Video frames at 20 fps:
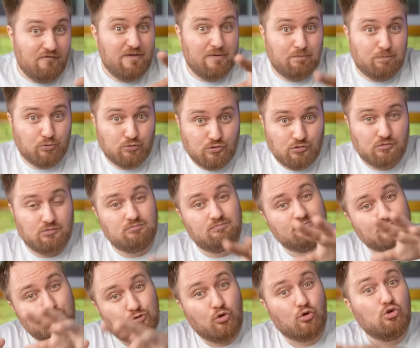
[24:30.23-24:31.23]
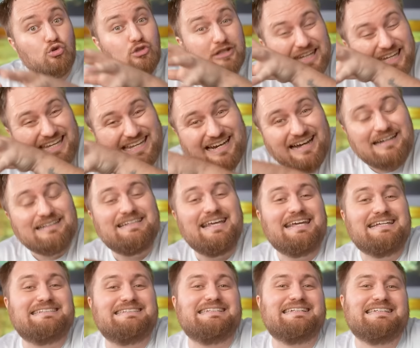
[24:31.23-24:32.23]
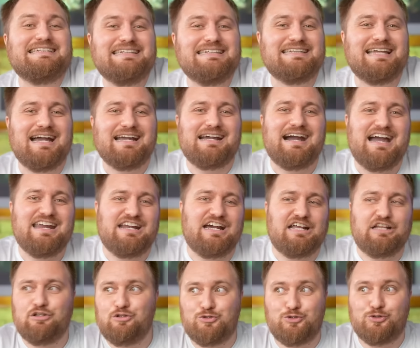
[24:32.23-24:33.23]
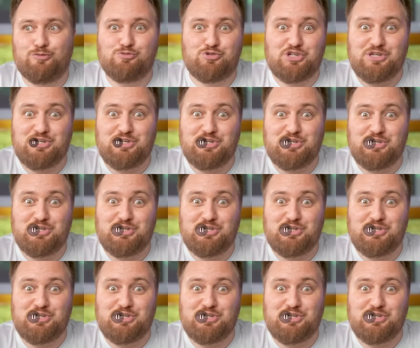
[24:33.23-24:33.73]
ve bu sorun irade eksikliğinden kaynaklanıyormuş.